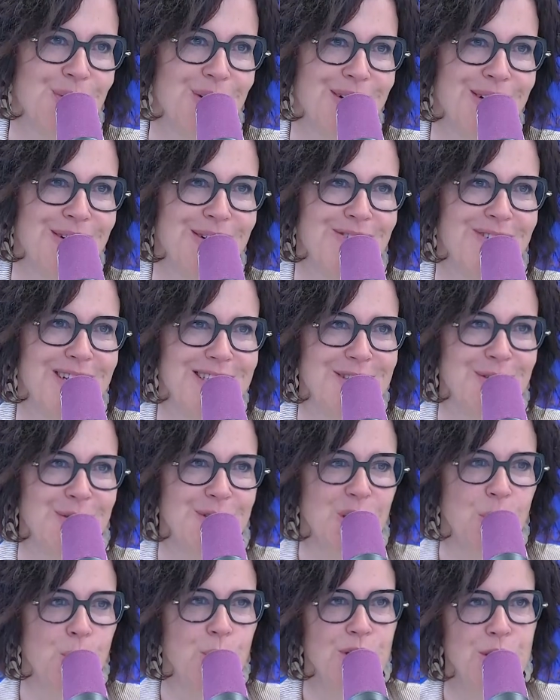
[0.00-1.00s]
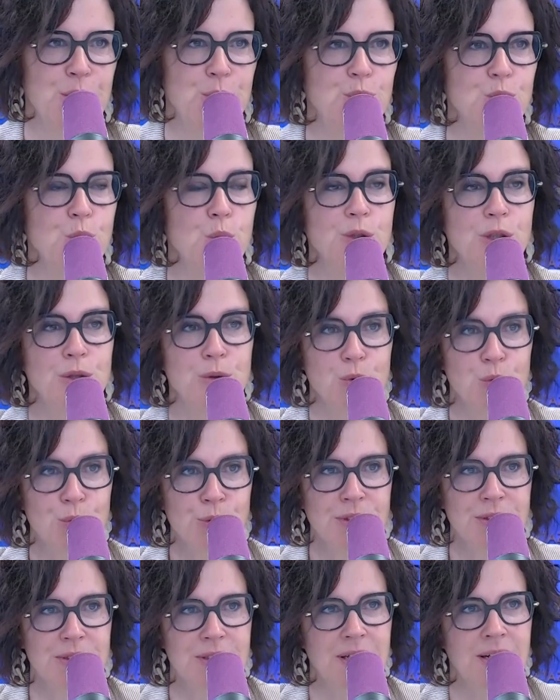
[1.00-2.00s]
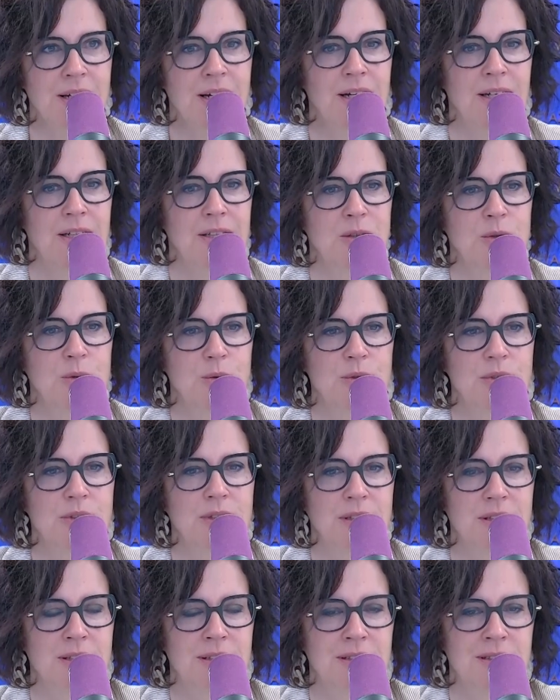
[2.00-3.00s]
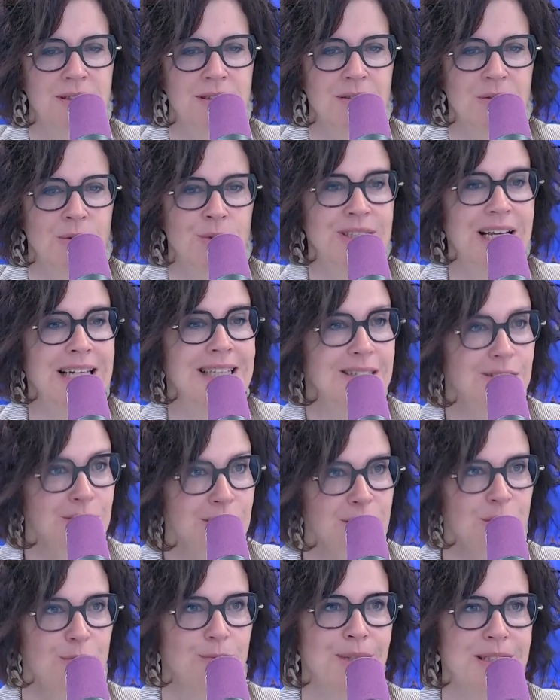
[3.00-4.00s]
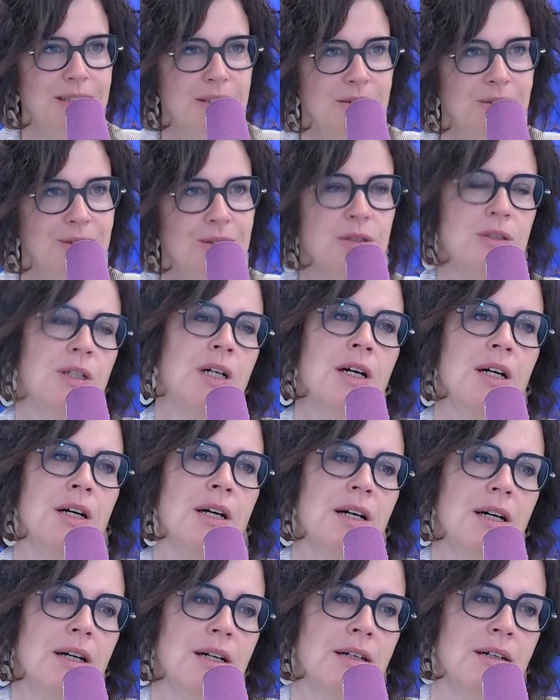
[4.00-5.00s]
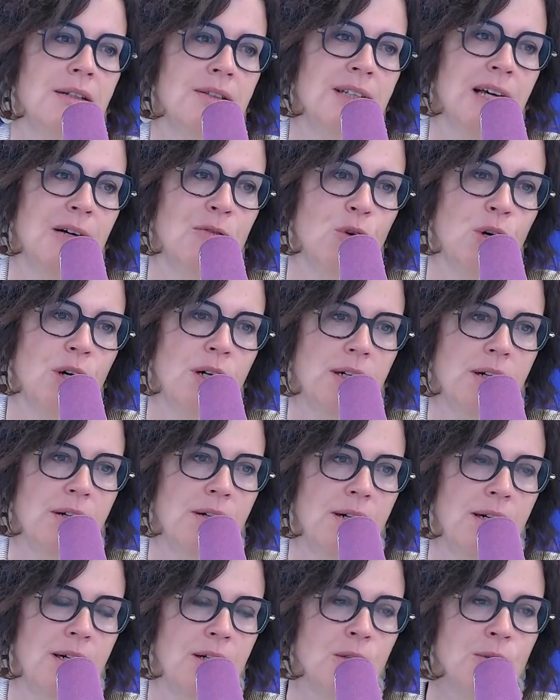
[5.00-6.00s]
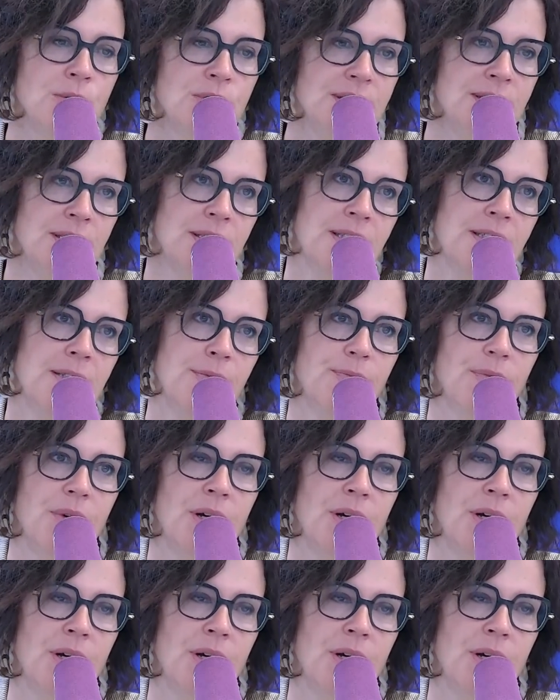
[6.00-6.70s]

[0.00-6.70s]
euh, va se dérouler jusqu'au 30 août. Donc euh, on attend maintenant d'avoir l'entier